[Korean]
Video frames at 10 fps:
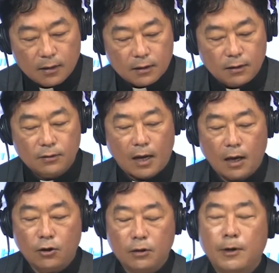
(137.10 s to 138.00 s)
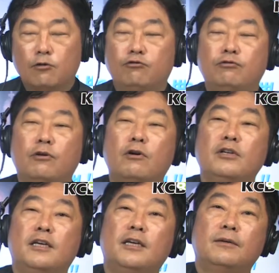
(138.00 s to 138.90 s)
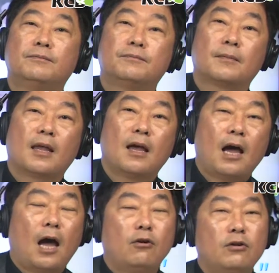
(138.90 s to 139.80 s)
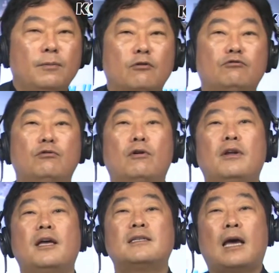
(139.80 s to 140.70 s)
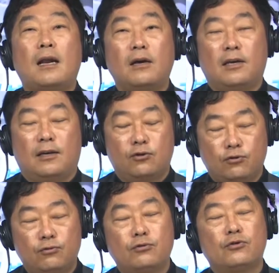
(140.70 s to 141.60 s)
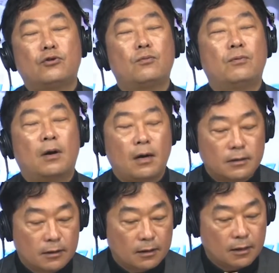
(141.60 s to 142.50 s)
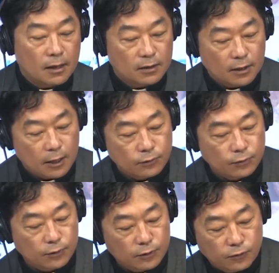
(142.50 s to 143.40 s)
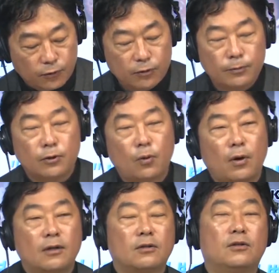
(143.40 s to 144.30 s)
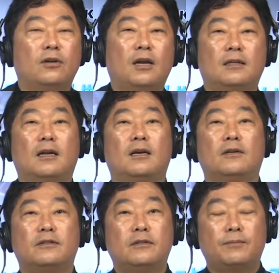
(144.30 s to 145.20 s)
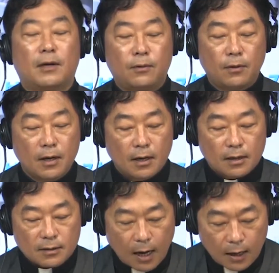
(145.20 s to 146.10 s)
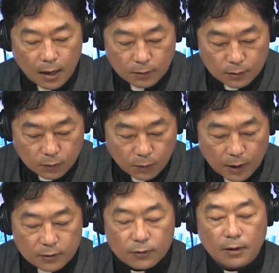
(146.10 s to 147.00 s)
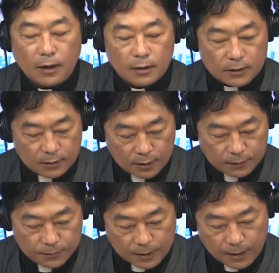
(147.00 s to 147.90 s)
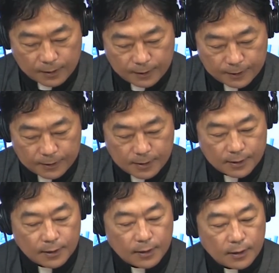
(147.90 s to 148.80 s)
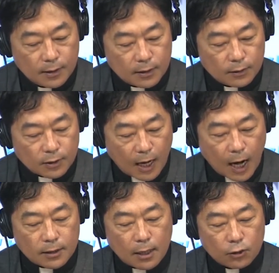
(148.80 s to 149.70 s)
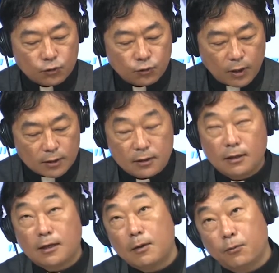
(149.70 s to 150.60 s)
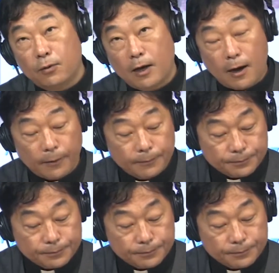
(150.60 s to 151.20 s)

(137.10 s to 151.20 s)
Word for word: 그래서 하나님의 구원이 하느님의 구원의 사랑이 죽으시고 부활하신 예수 그리스도님을 통해서 드러났다는 것은 바로 사랑을 통해 드러나는 신앙입니다. 그래서 가장 중요한 진리가 뭐냐?